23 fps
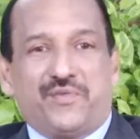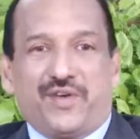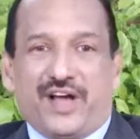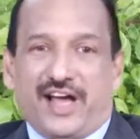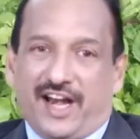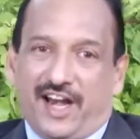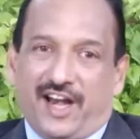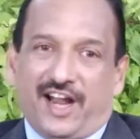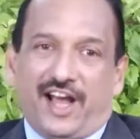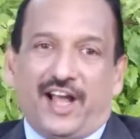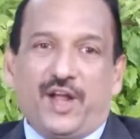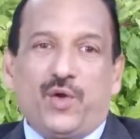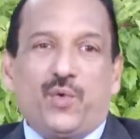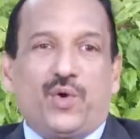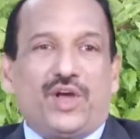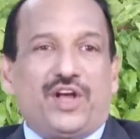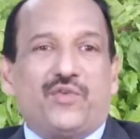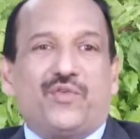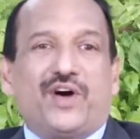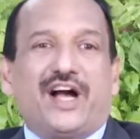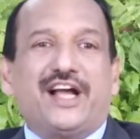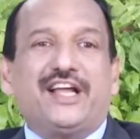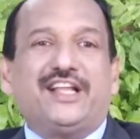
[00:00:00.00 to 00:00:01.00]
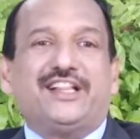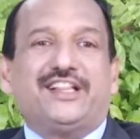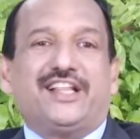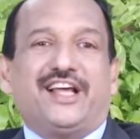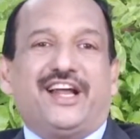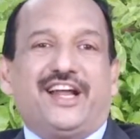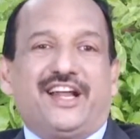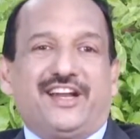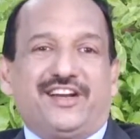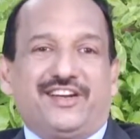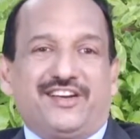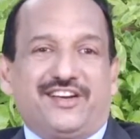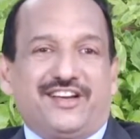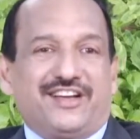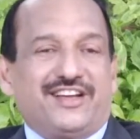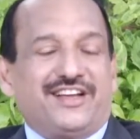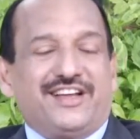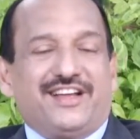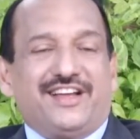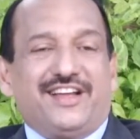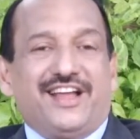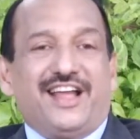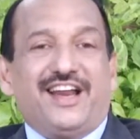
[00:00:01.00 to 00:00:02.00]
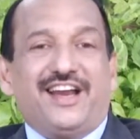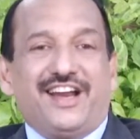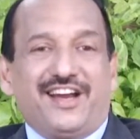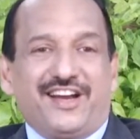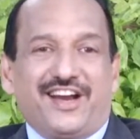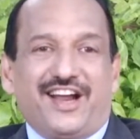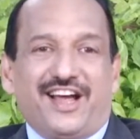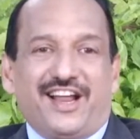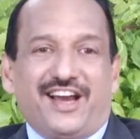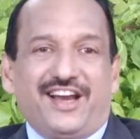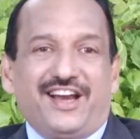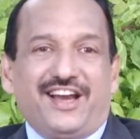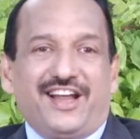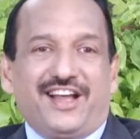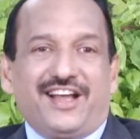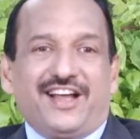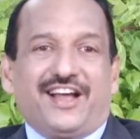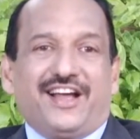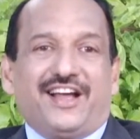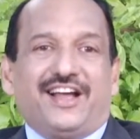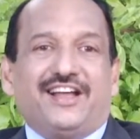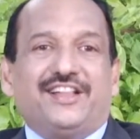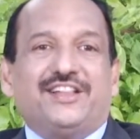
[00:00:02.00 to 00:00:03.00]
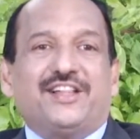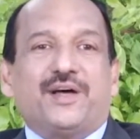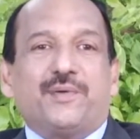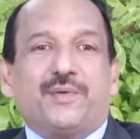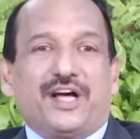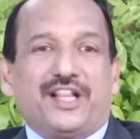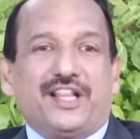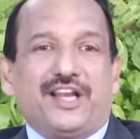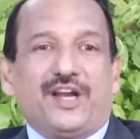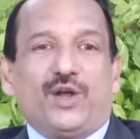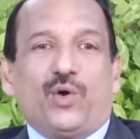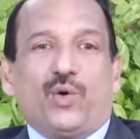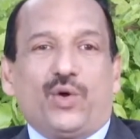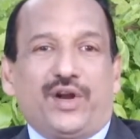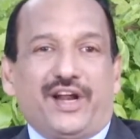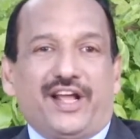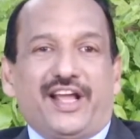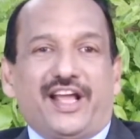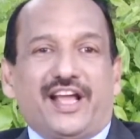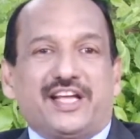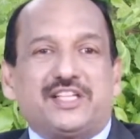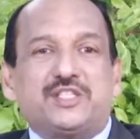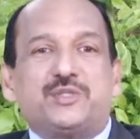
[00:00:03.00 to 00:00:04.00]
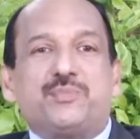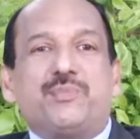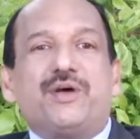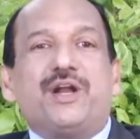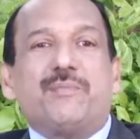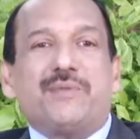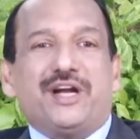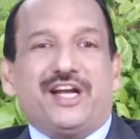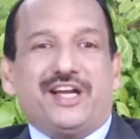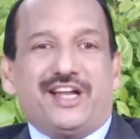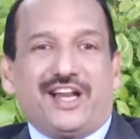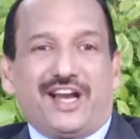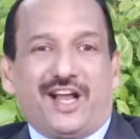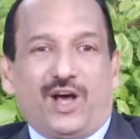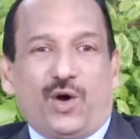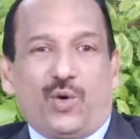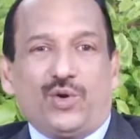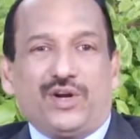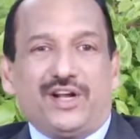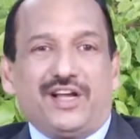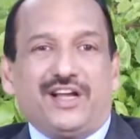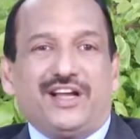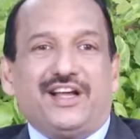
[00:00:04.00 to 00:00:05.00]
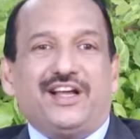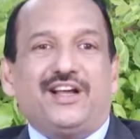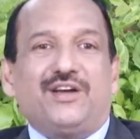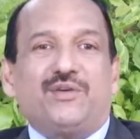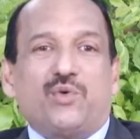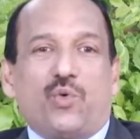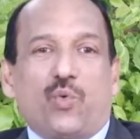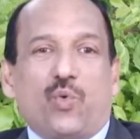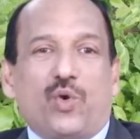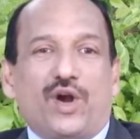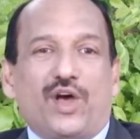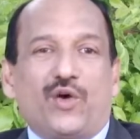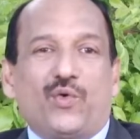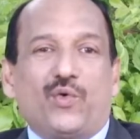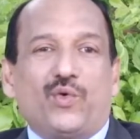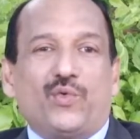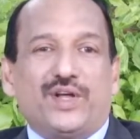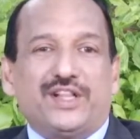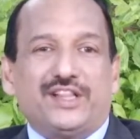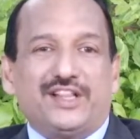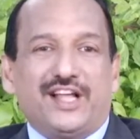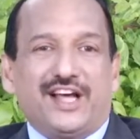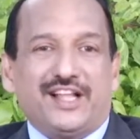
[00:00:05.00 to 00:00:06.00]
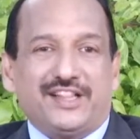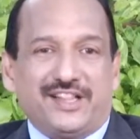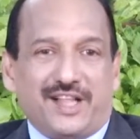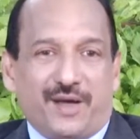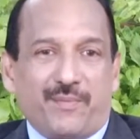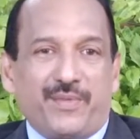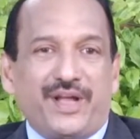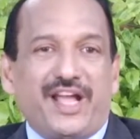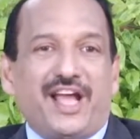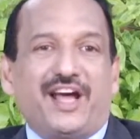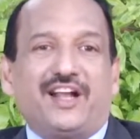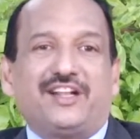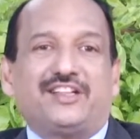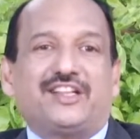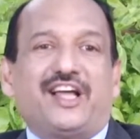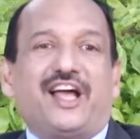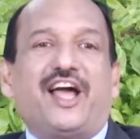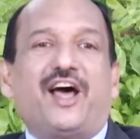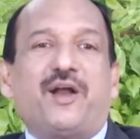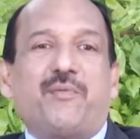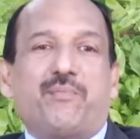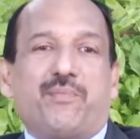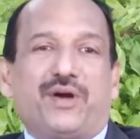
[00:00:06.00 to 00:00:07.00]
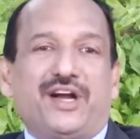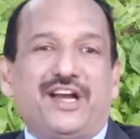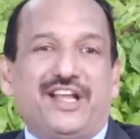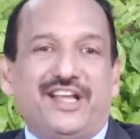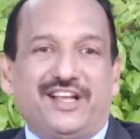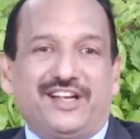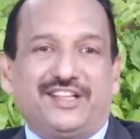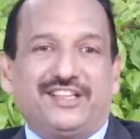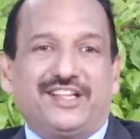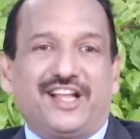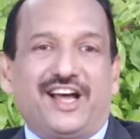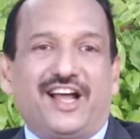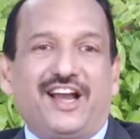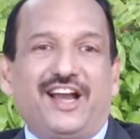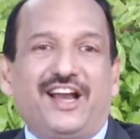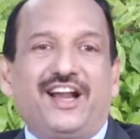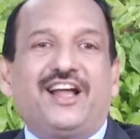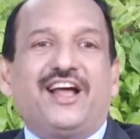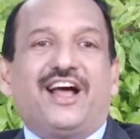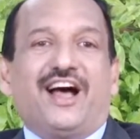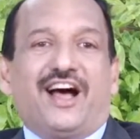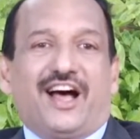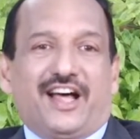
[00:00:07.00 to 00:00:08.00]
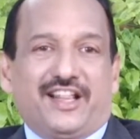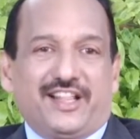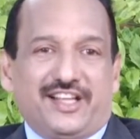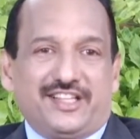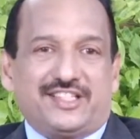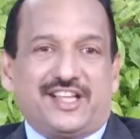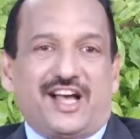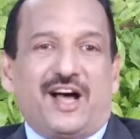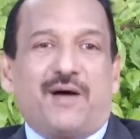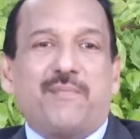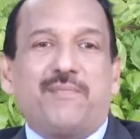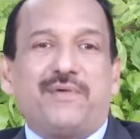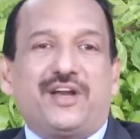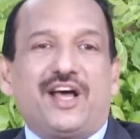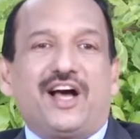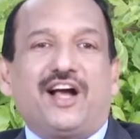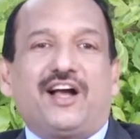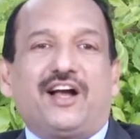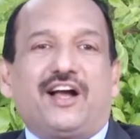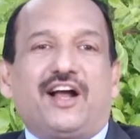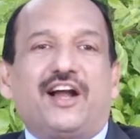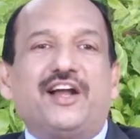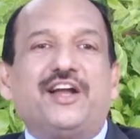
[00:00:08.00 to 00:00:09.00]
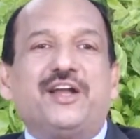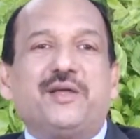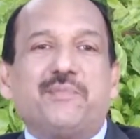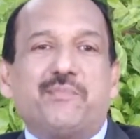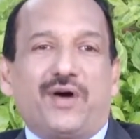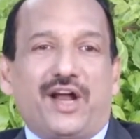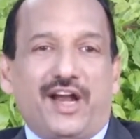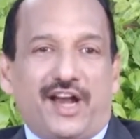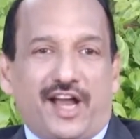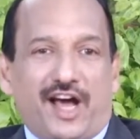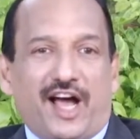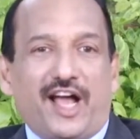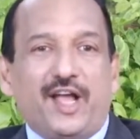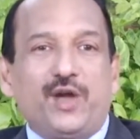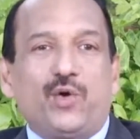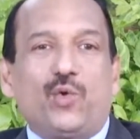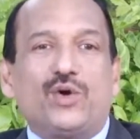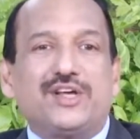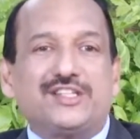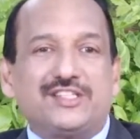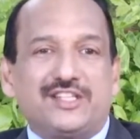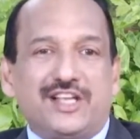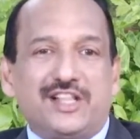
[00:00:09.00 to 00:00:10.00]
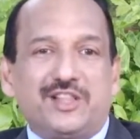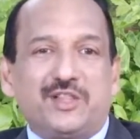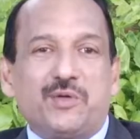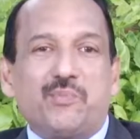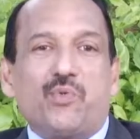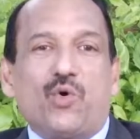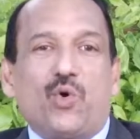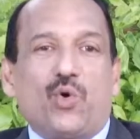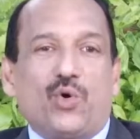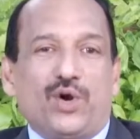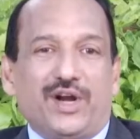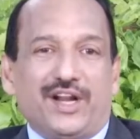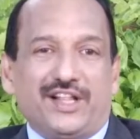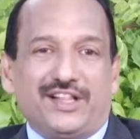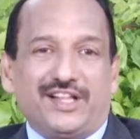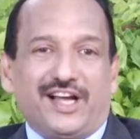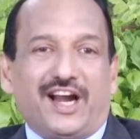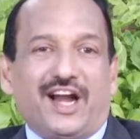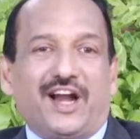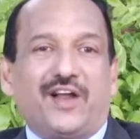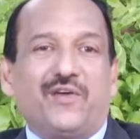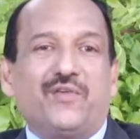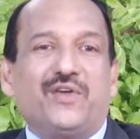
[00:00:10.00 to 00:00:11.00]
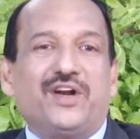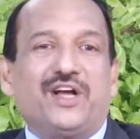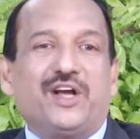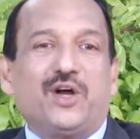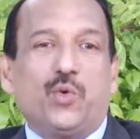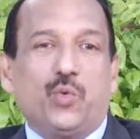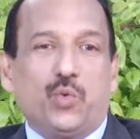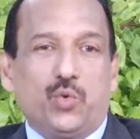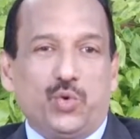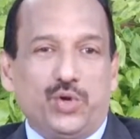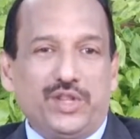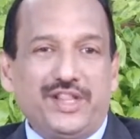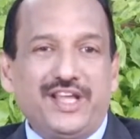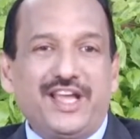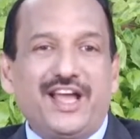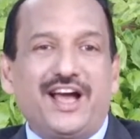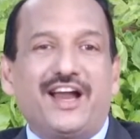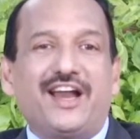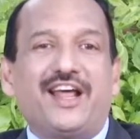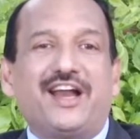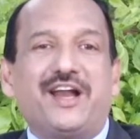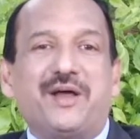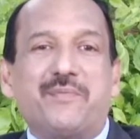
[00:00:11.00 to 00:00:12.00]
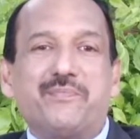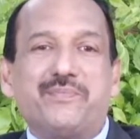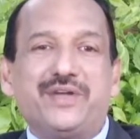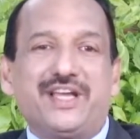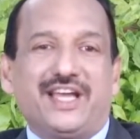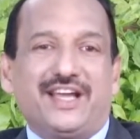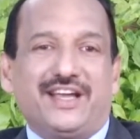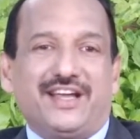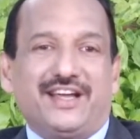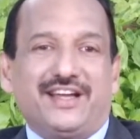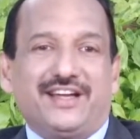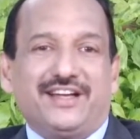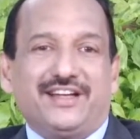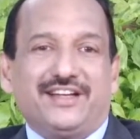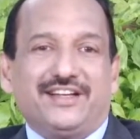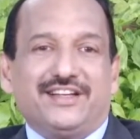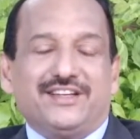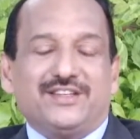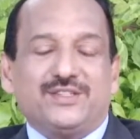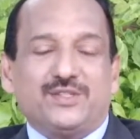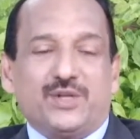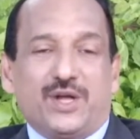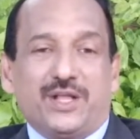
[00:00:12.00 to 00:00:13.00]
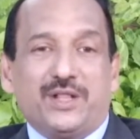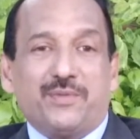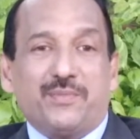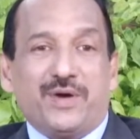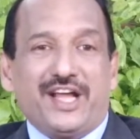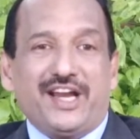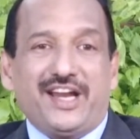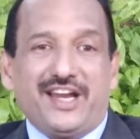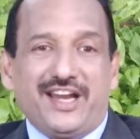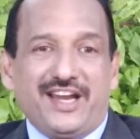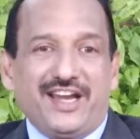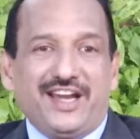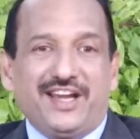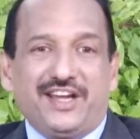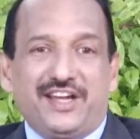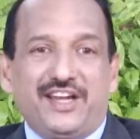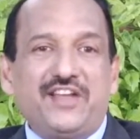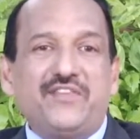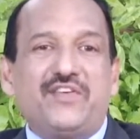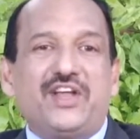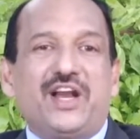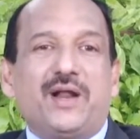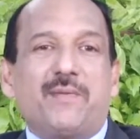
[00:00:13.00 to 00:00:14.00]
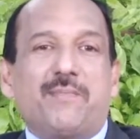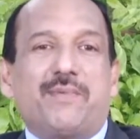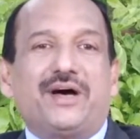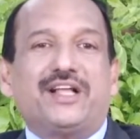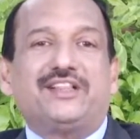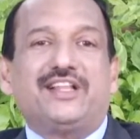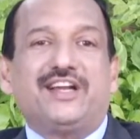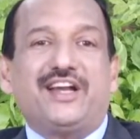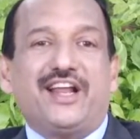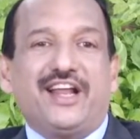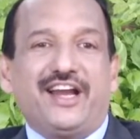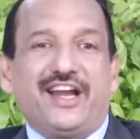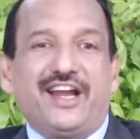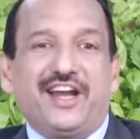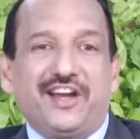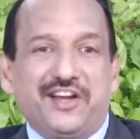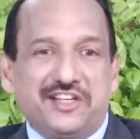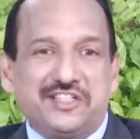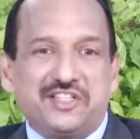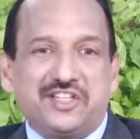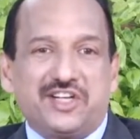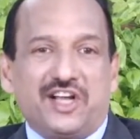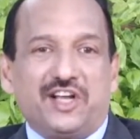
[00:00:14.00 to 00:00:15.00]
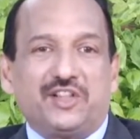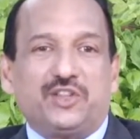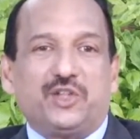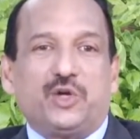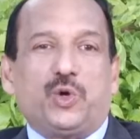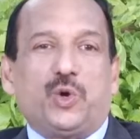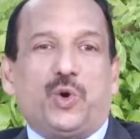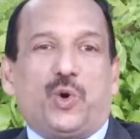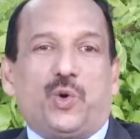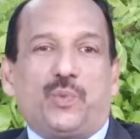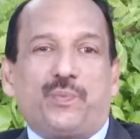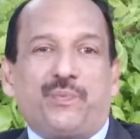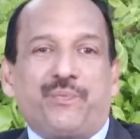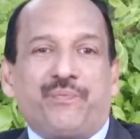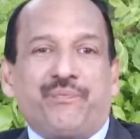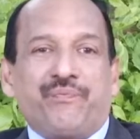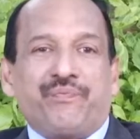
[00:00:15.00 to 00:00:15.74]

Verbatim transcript: வேற நாய் உனக்கு வாங்கித்தரேன் என்று ஏனென்றால் இந்த மாதிரி ஒரு எக்ஸ்பெரிமெண்டலாக ஒரு உணவு வந்து அந்த அம்மையார் தயார் பண்ணியிருந்தால் அதை சாப்பிட்டா கண்டிப்பாக நாய் கூட செத்து போகும்னு அந்த கணவனுக்கு உறுதியான நம்பிக்கை ஸோ இது மாதிரி டிவியில் பார்த்து நிறைய டிஷ் கற்றுக்குறோம்